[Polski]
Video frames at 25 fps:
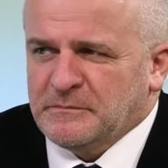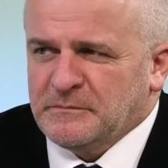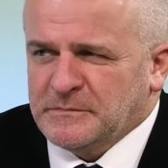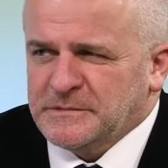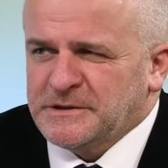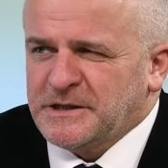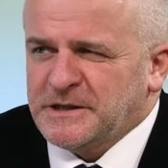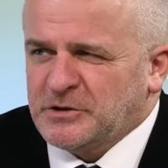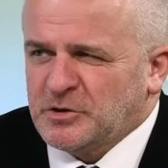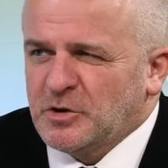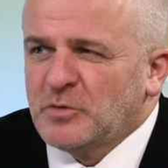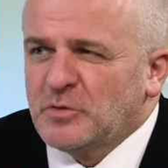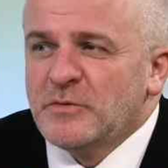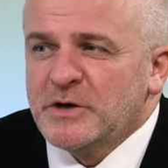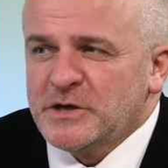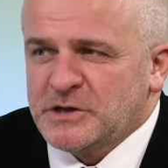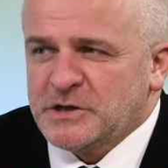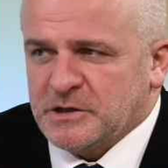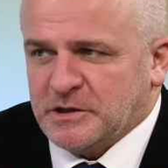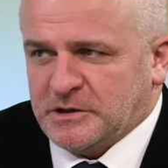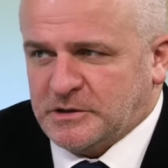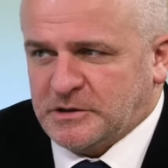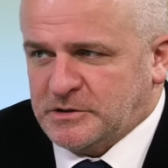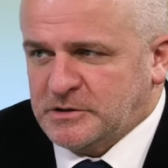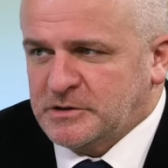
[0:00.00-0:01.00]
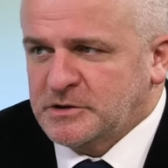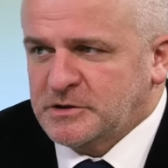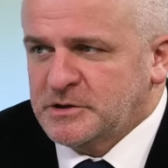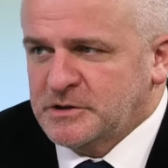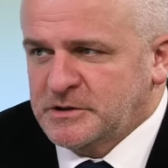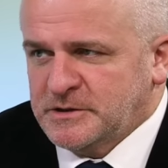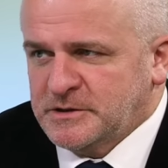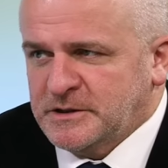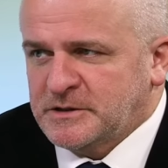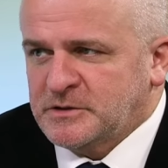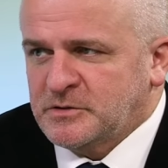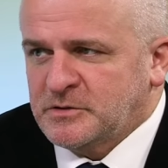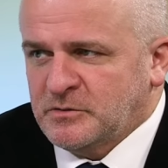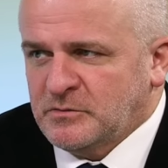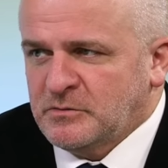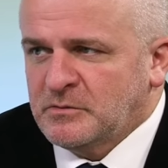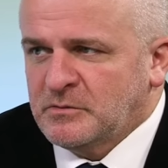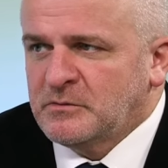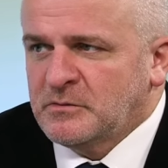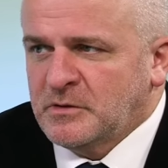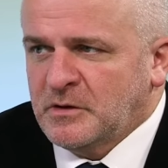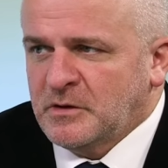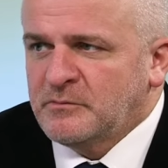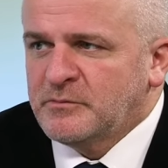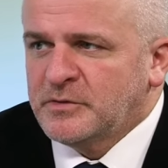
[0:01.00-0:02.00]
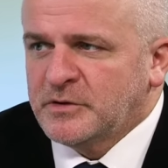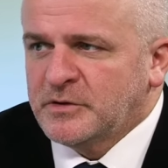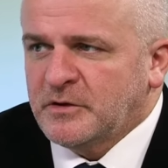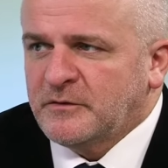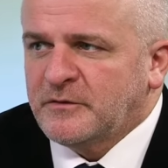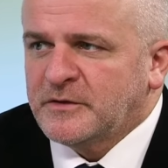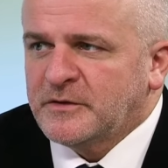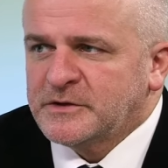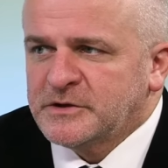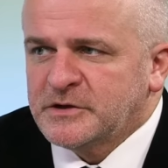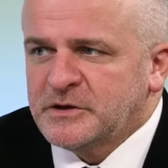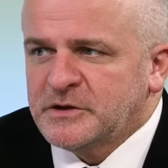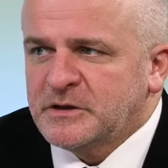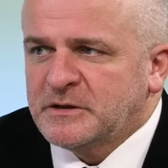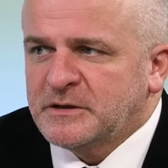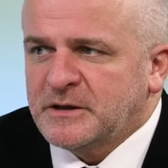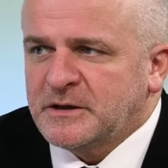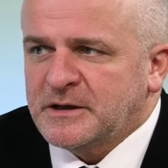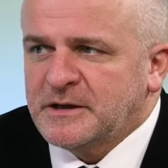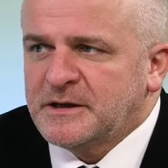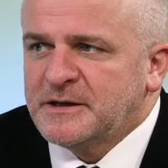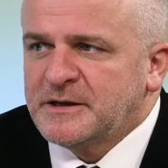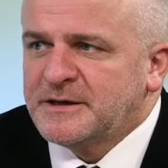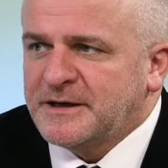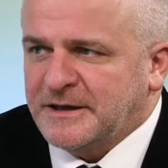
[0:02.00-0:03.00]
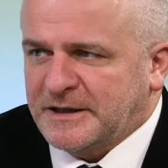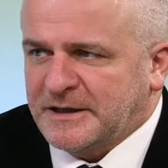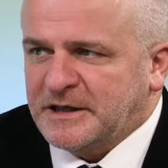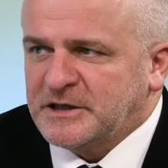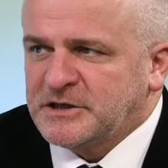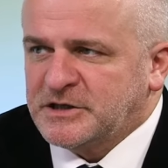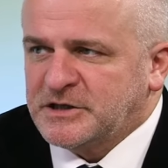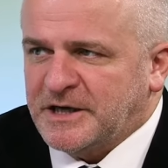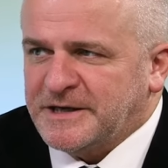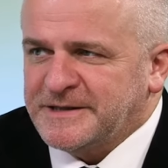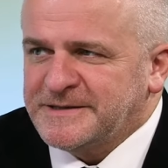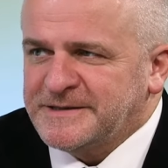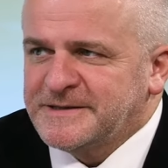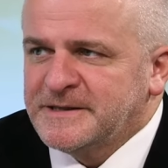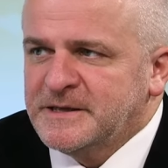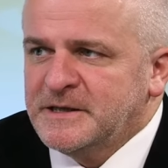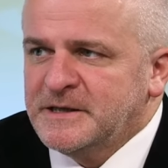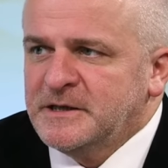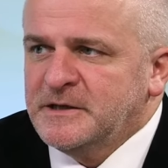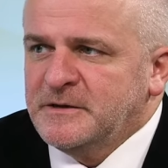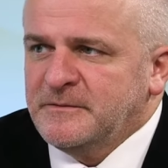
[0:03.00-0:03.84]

zaczął myśleć, czyli zaczął kombinować, że jednak gra na czas